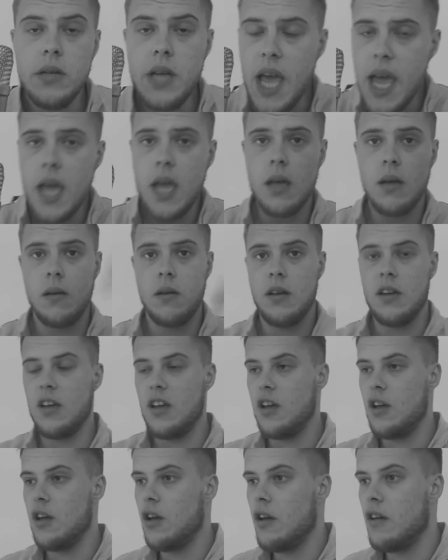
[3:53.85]
Nee,
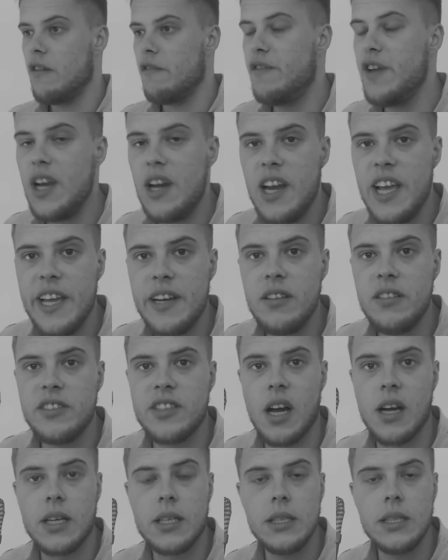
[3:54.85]
wir lehnen
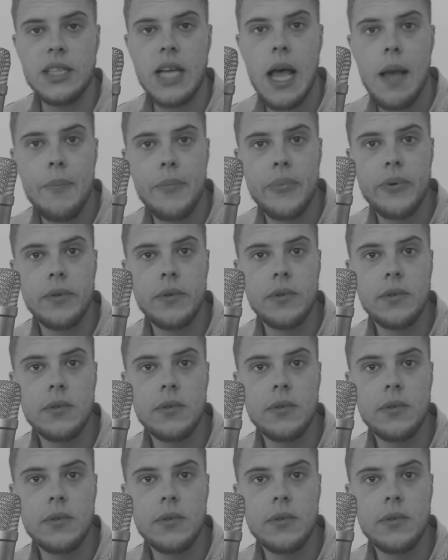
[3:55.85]
dankend ab.